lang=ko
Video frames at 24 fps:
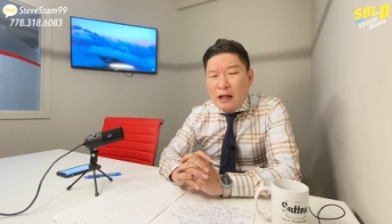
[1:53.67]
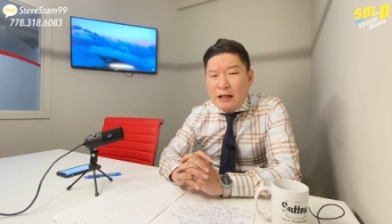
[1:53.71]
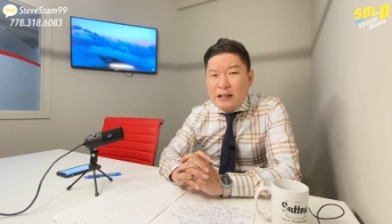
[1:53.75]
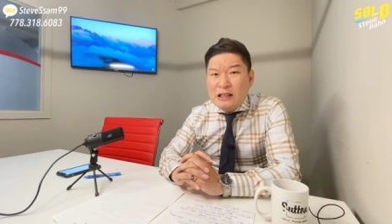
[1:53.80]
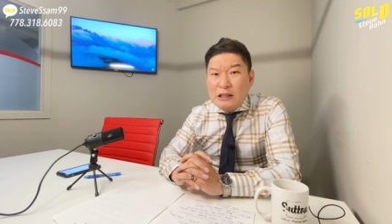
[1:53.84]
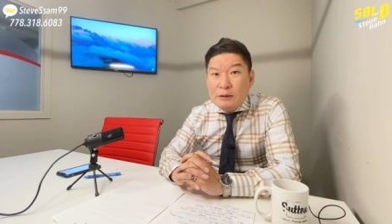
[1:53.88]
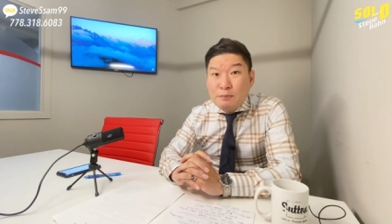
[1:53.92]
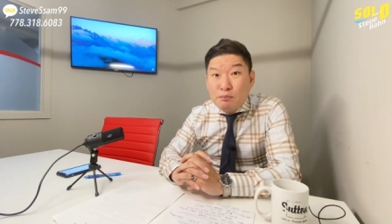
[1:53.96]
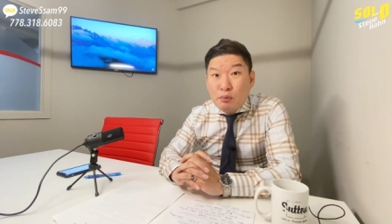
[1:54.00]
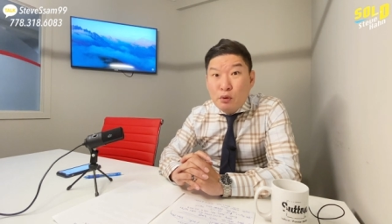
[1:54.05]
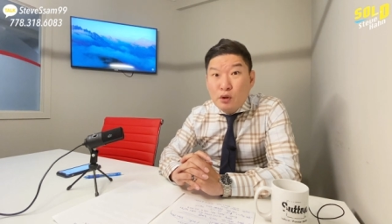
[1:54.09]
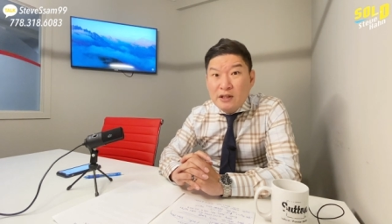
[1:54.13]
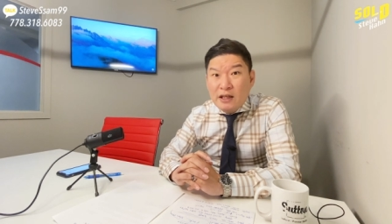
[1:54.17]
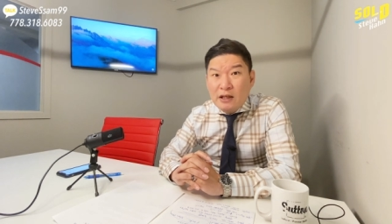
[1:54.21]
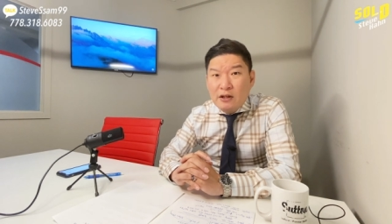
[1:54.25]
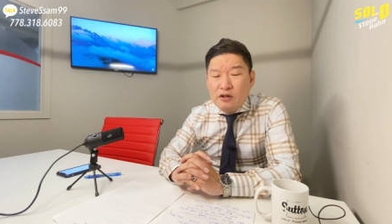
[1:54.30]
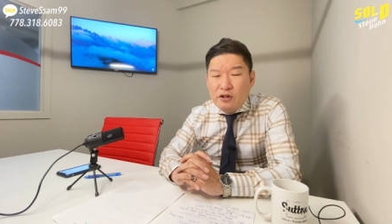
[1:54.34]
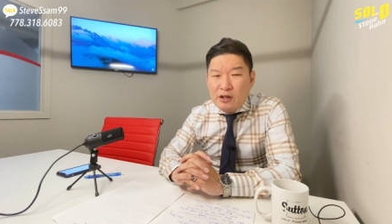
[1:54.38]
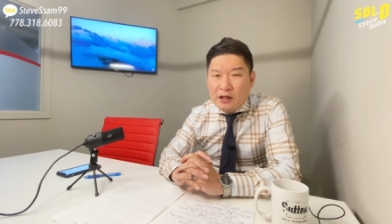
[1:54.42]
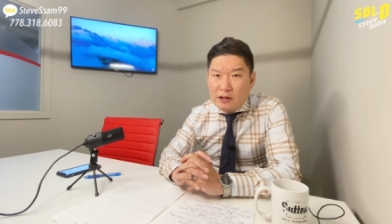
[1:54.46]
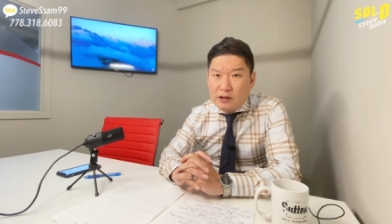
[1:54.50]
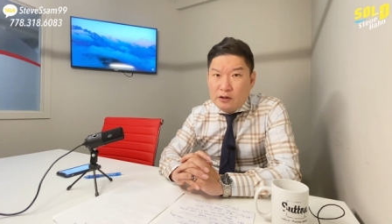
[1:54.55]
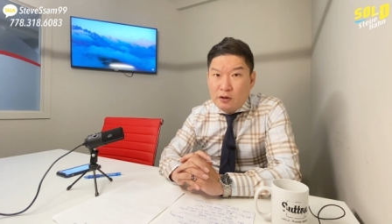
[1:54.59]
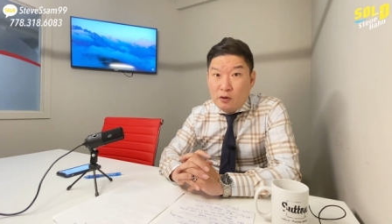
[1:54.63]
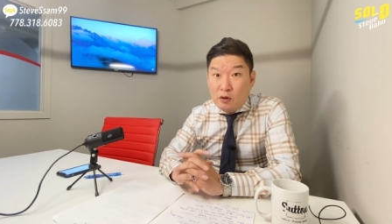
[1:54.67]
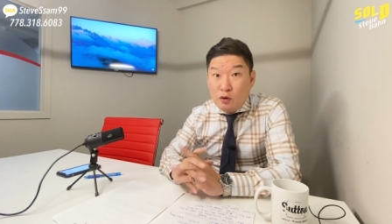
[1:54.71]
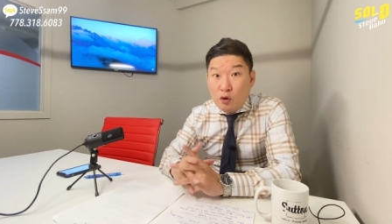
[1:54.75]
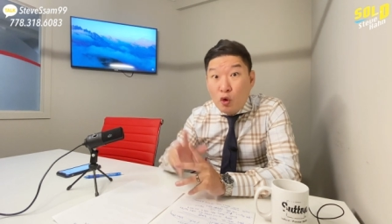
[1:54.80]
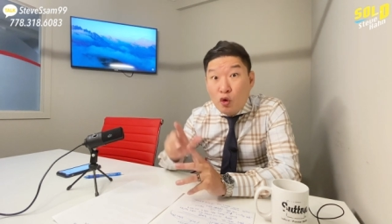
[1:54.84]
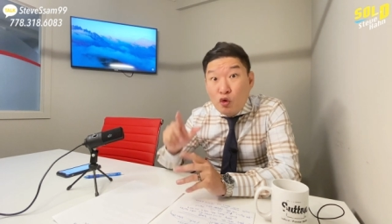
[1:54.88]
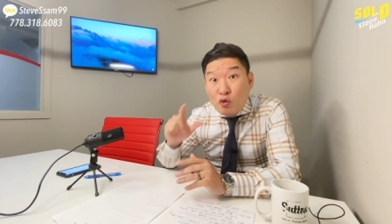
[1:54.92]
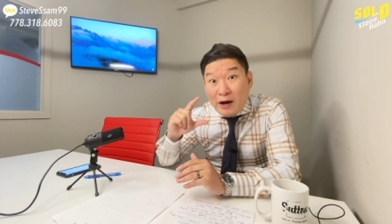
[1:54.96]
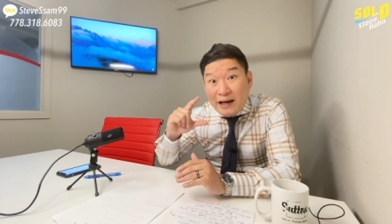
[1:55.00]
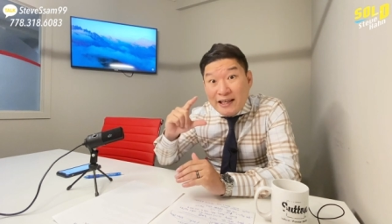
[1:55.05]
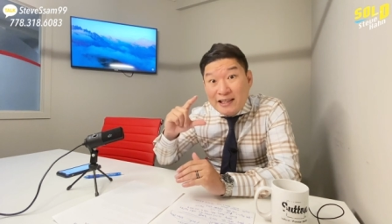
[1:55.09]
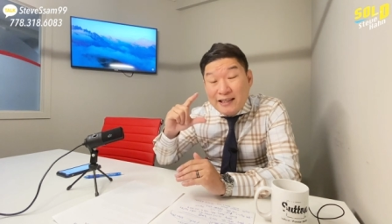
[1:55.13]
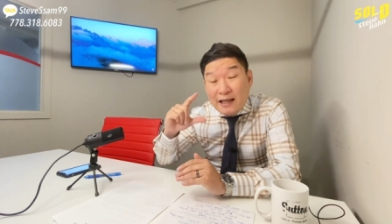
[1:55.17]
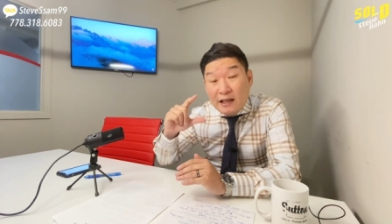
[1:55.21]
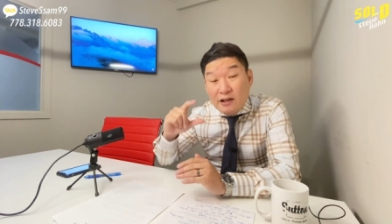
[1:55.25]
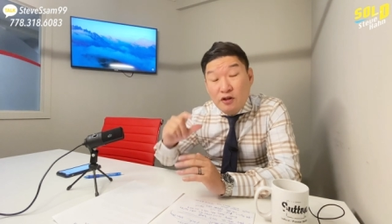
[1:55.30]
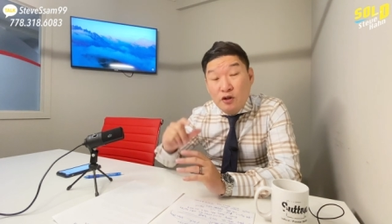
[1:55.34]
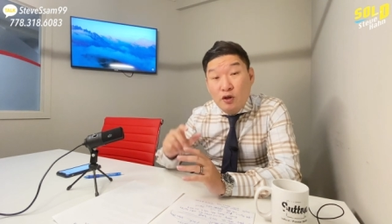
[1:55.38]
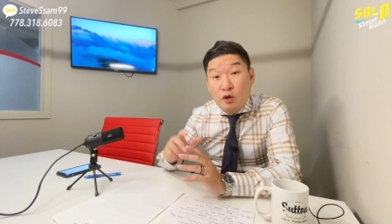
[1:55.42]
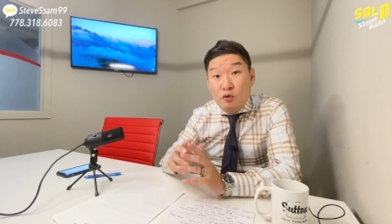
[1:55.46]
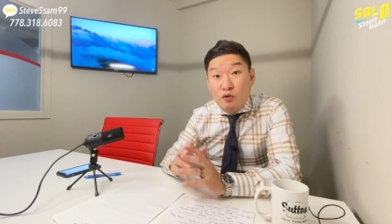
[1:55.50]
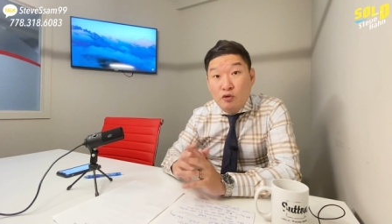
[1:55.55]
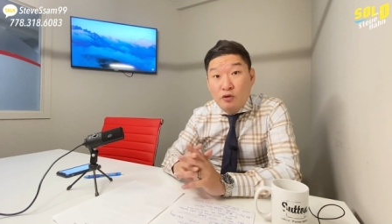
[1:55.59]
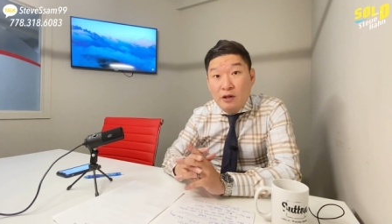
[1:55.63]
10%에서 로우 라이즈 같은
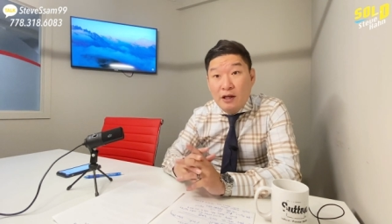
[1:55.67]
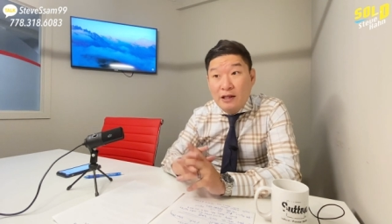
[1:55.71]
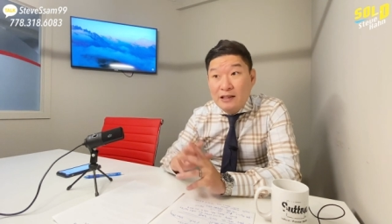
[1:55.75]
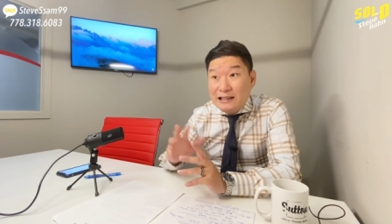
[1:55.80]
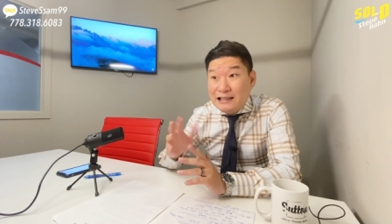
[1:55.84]
경우는 한 2,